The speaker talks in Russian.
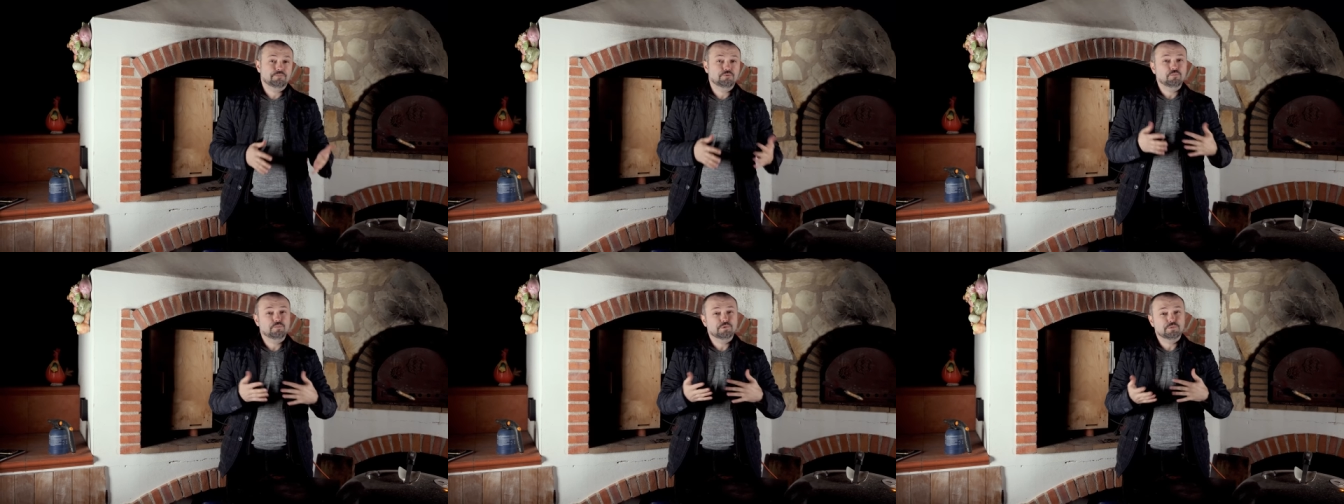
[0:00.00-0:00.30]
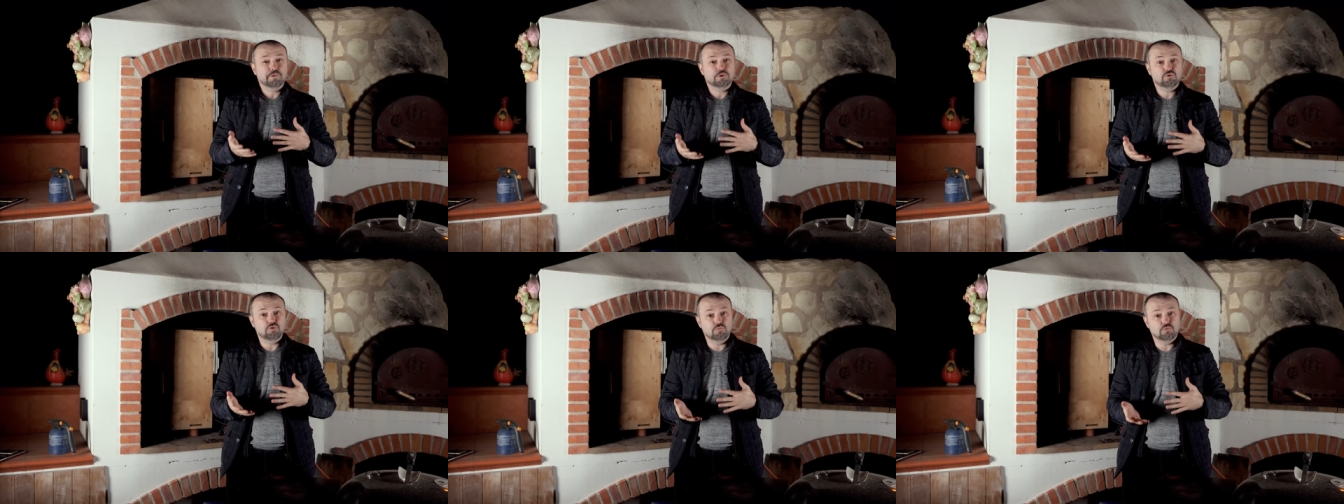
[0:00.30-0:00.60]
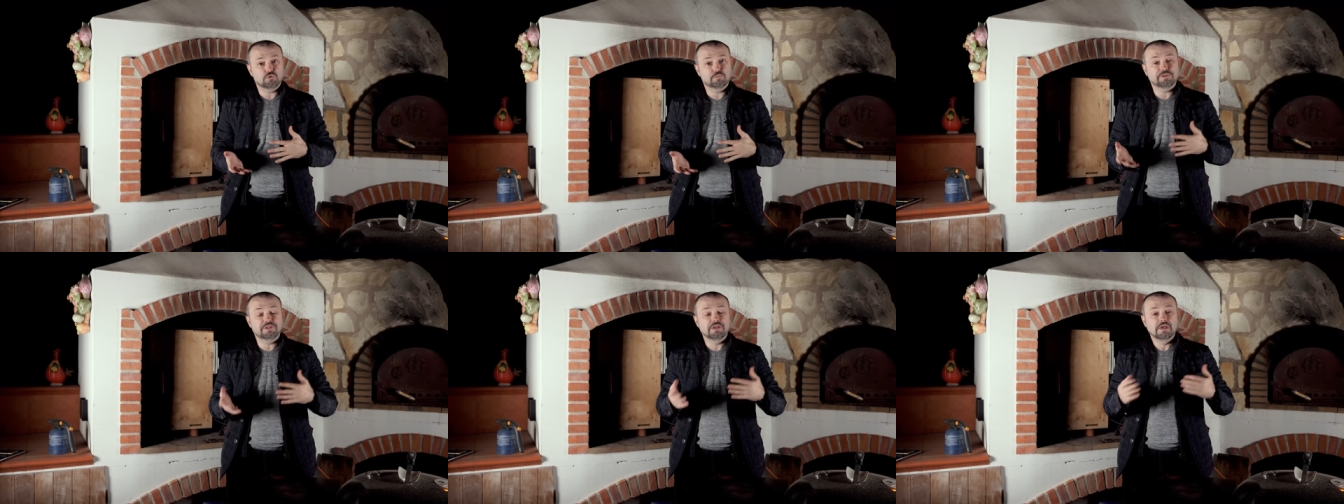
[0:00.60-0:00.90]
Потом посмотрю,
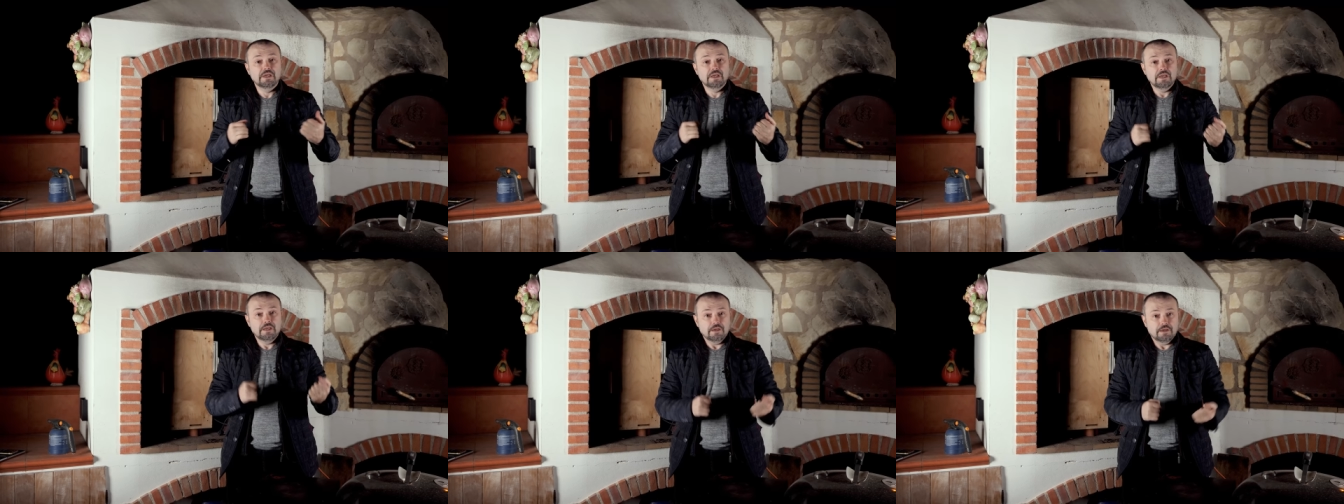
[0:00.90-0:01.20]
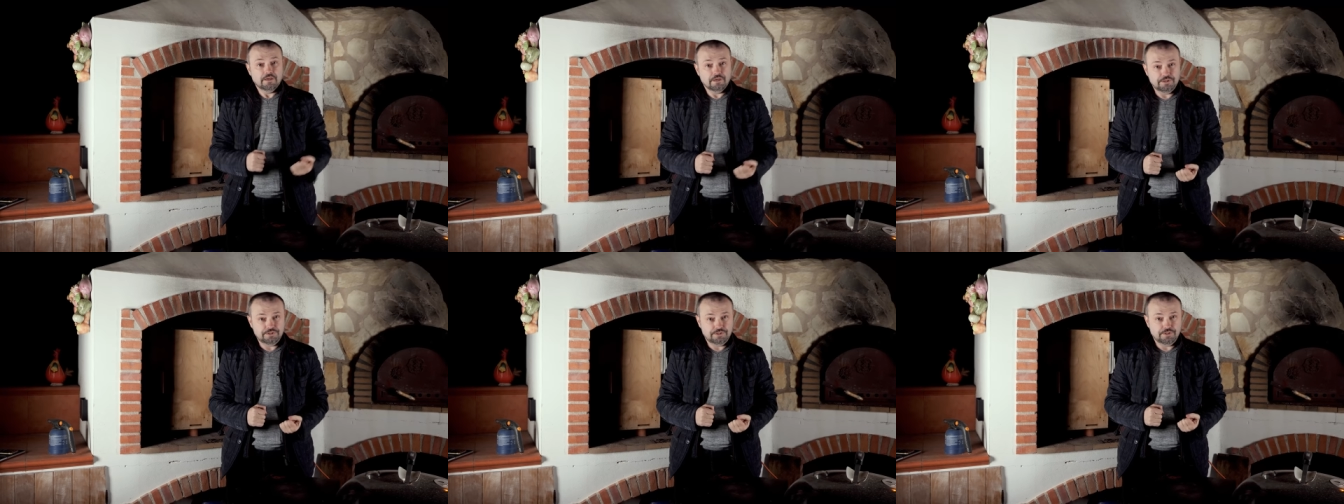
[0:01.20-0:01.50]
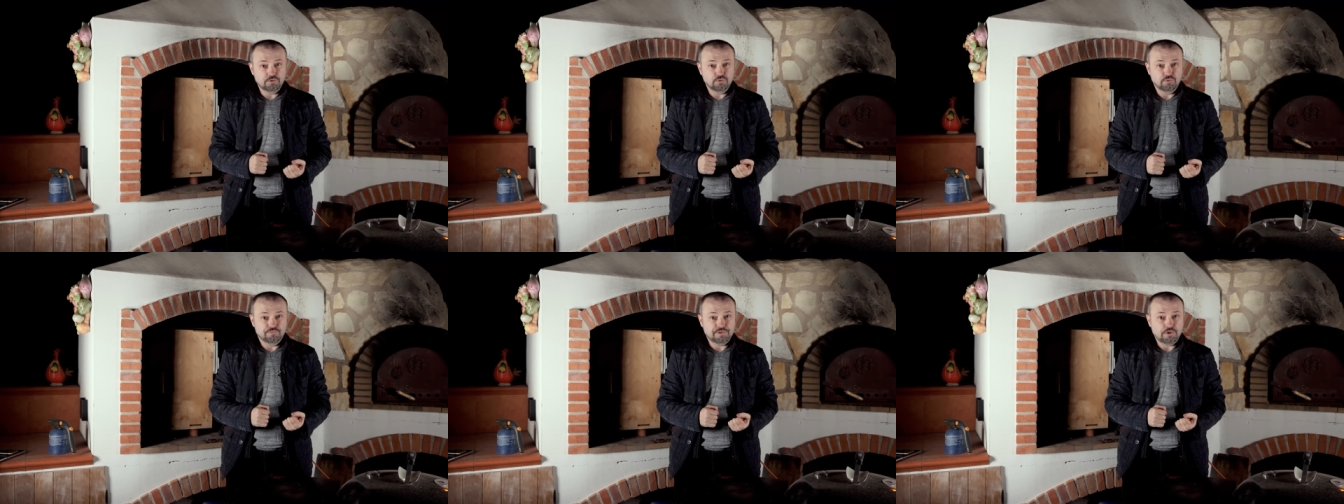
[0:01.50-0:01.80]
может быть, э,
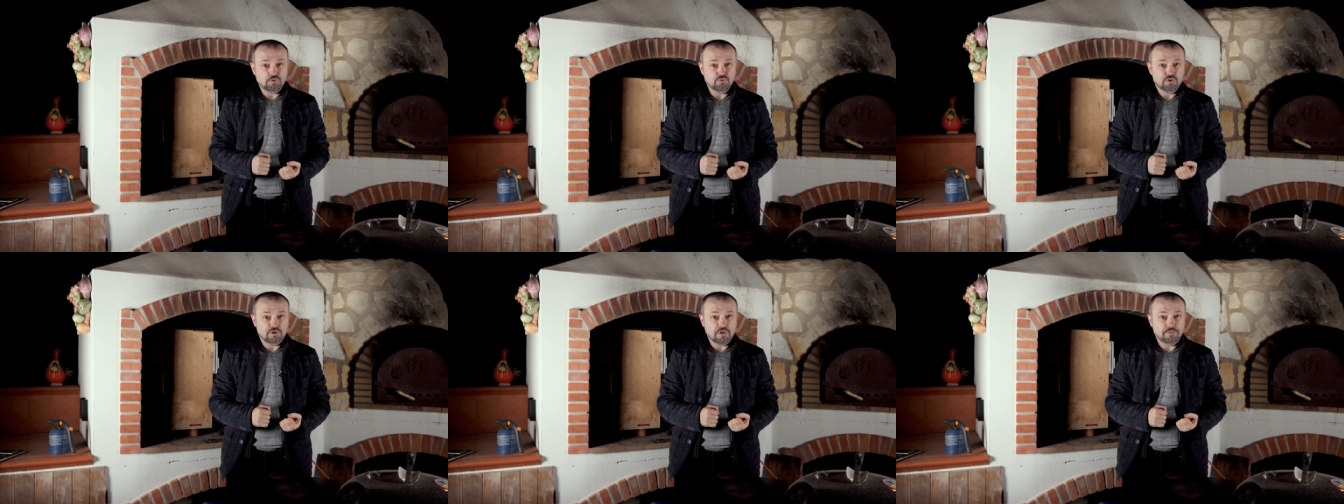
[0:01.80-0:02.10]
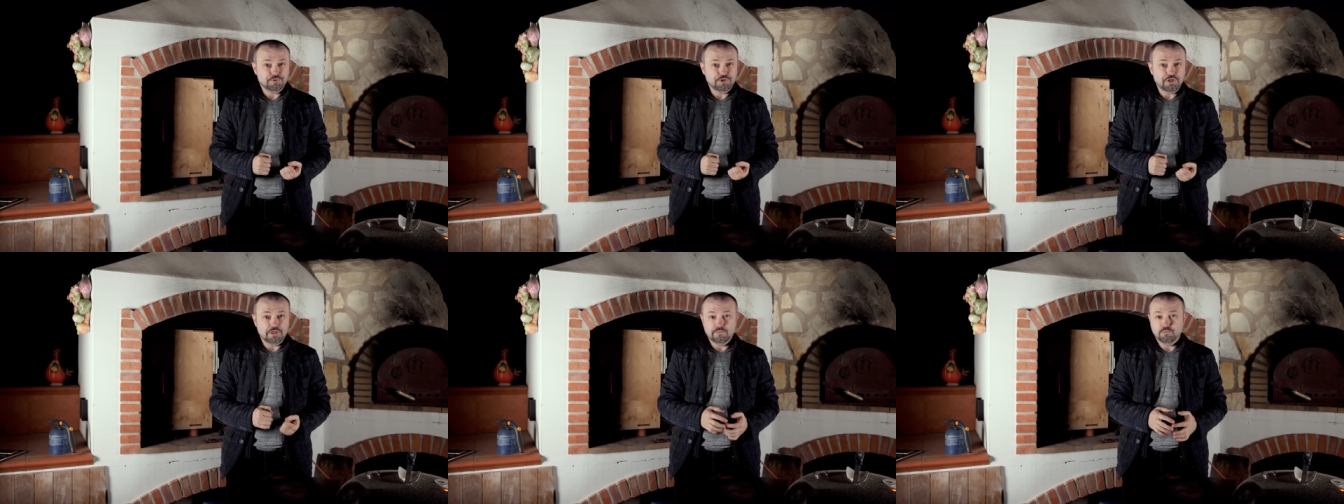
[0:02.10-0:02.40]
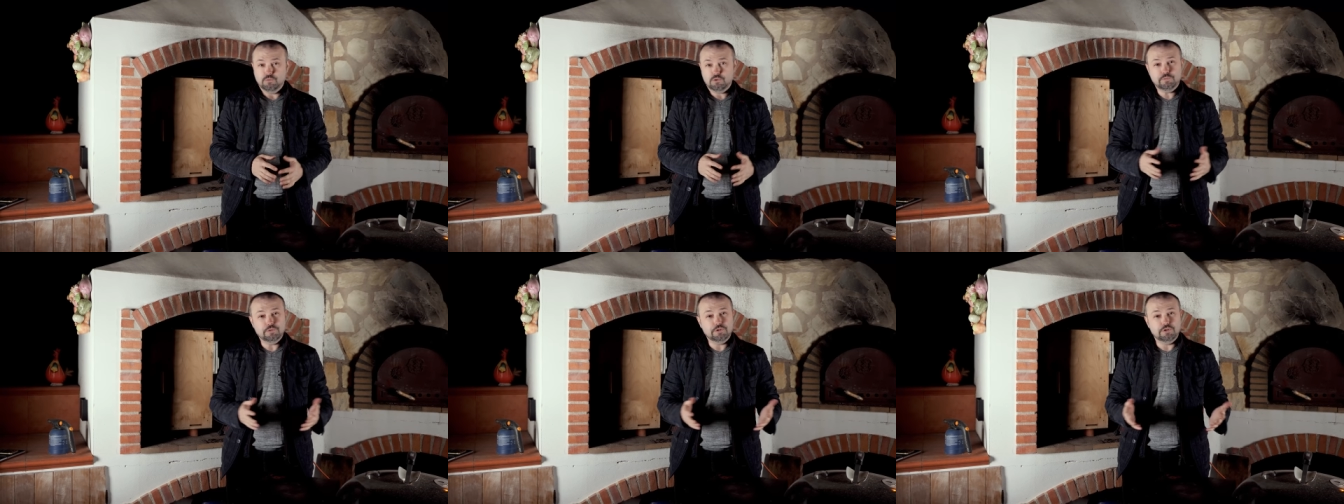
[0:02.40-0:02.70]
сделаю второе копчение,
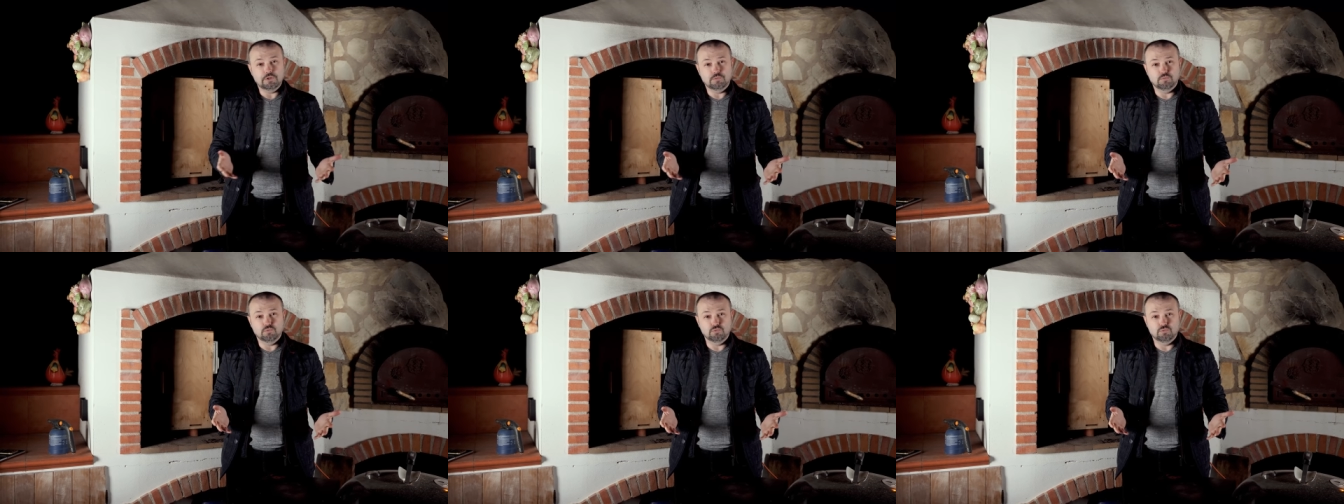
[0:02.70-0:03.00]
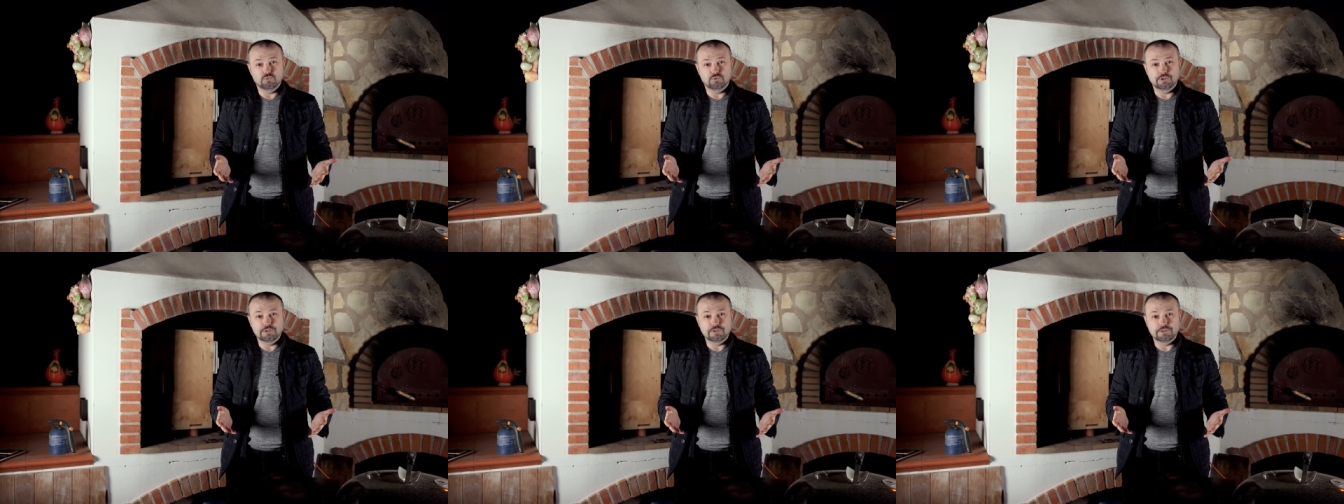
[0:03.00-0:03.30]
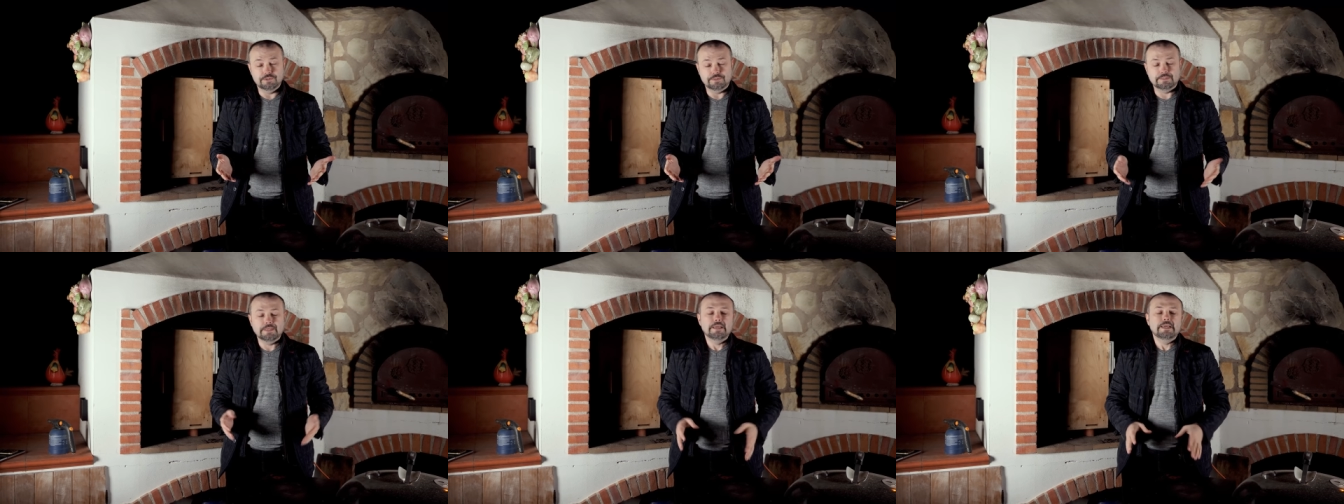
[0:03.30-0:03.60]
может быть, не буду
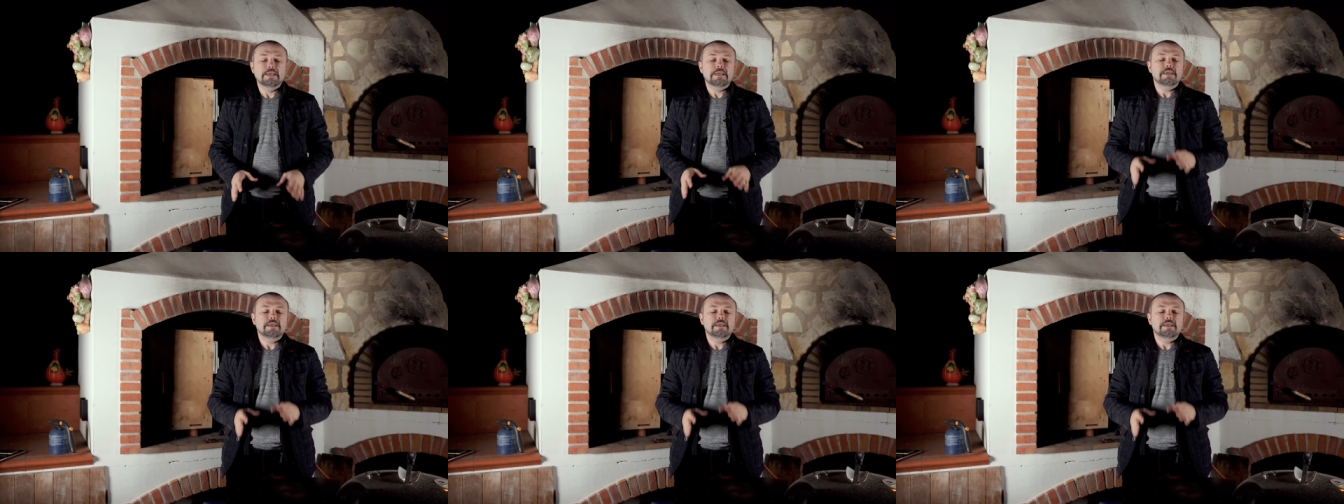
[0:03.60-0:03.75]
делать.